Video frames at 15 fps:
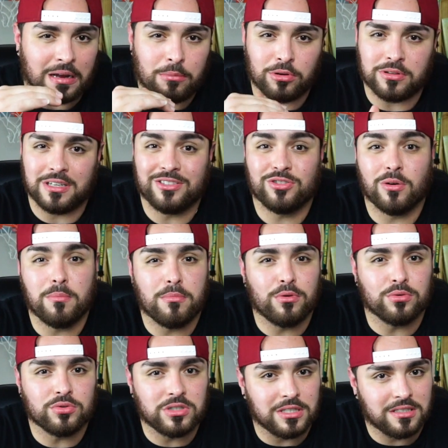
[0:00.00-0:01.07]
que hemos dicho
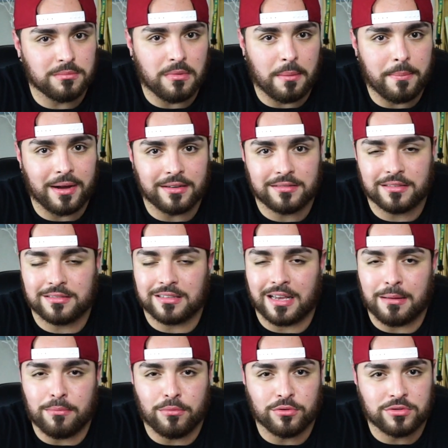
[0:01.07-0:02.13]
muchísimas veces
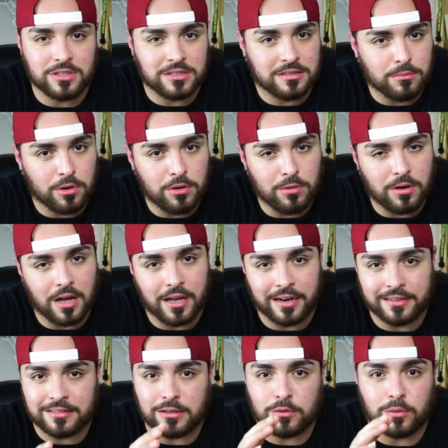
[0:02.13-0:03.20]
en muchísimos
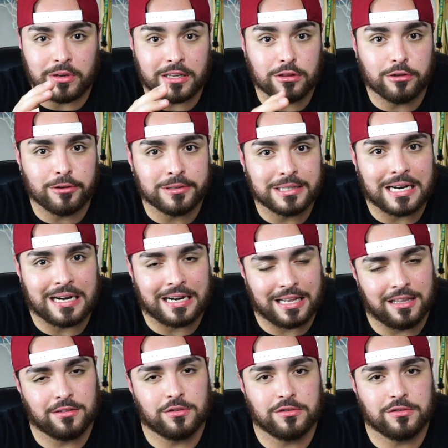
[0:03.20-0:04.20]
lugares, incluyendo nuestras redes